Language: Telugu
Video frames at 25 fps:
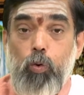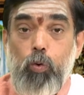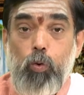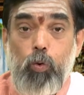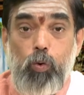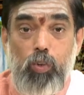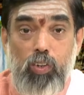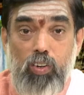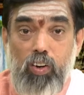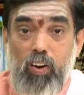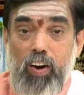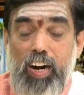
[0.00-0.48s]

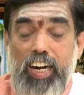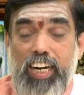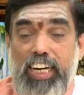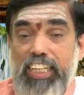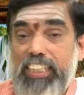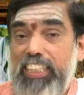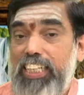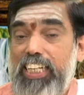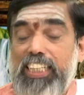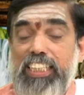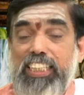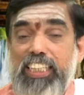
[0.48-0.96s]
ఉండ్రాళ్ల
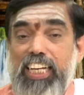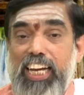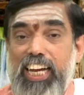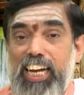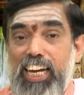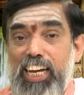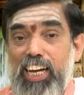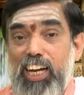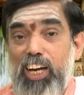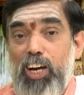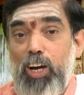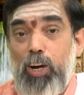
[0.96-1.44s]
తద్దే
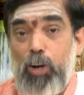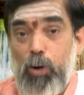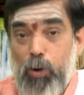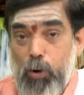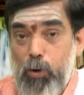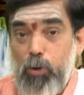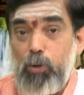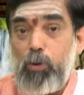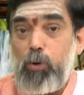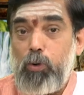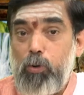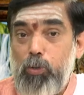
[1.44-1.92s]

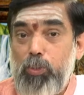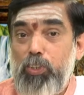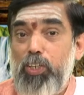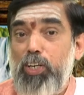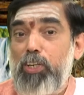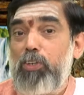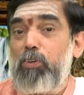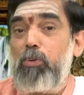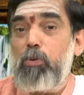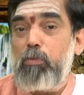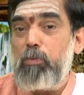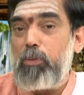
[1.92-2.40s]
రెండు
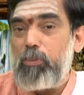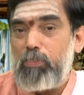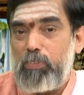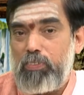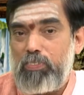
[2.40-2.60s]
రోజుల నోము